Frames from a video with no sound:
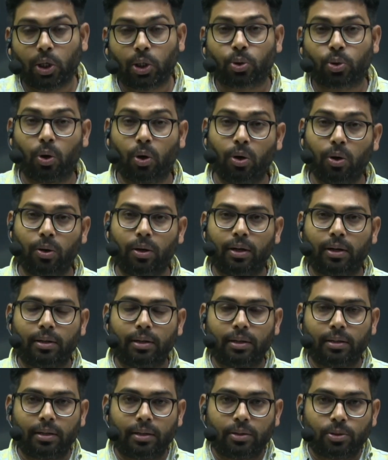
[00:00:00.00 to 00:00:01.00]
तो
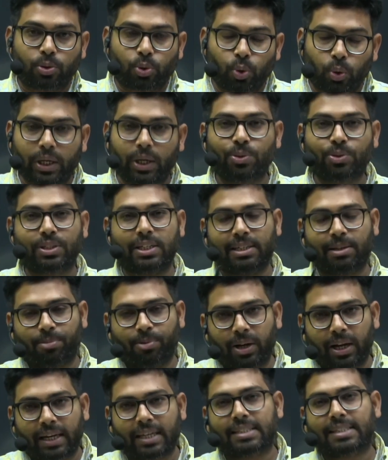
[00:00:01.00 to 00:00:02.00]
चूंकि उसने जब
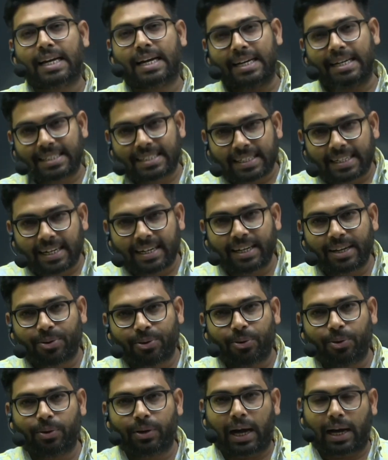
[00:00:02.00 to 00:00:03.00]
बोला कि सेकंड सैटरडे
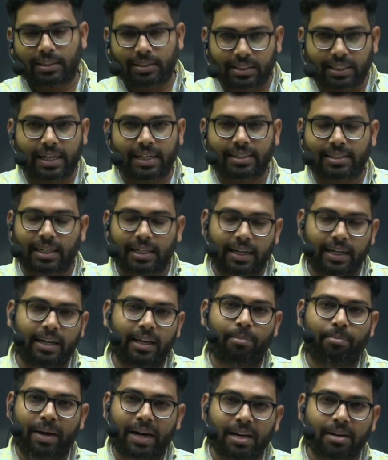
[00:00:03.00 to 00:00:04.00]
को आज सेकंड सैटरडे
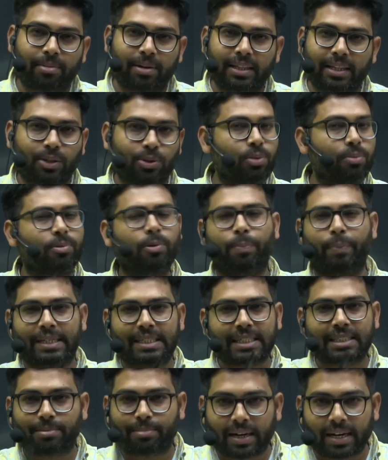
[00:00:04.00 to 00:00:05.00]
बैंक बंद है तो वो पैसा
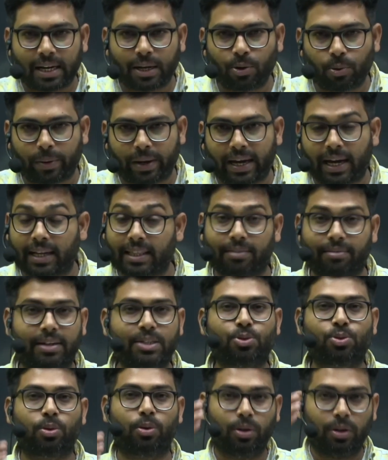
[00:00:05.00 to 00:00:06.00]
जमा नहीं हो पाया अदरवाइज
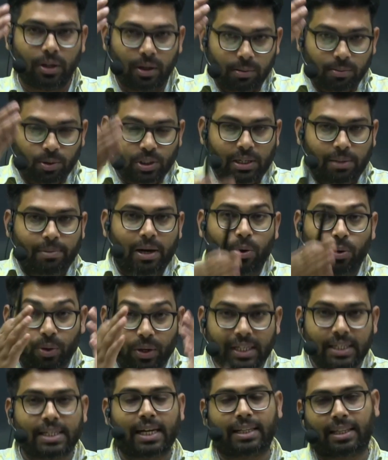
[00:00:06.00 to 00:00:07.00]
तो वो जमा हो
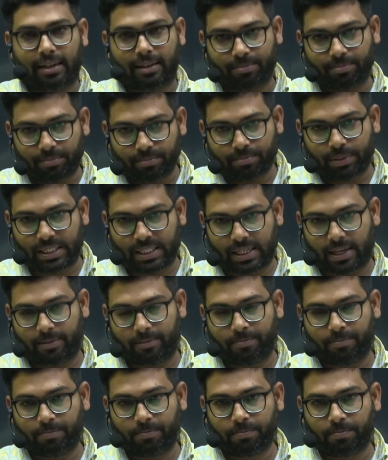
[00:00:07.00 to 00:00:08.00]
ही जाता
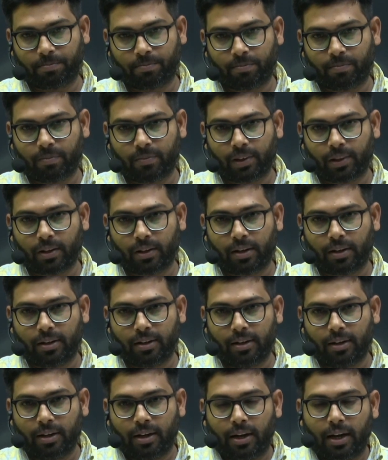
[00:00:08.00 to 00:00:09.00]

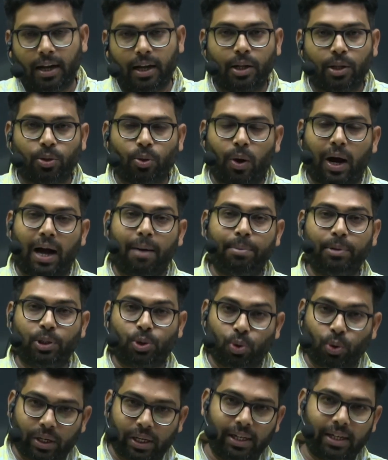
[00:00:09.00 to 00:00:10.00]
पैसा तो अब
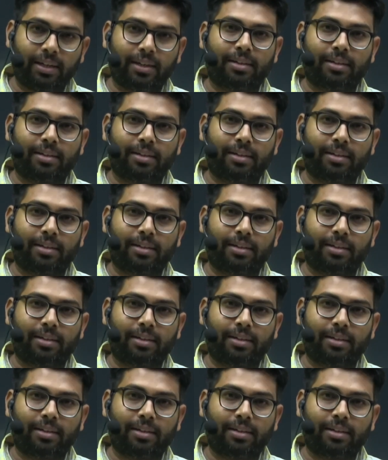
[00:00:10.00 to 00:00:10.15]
चूंकि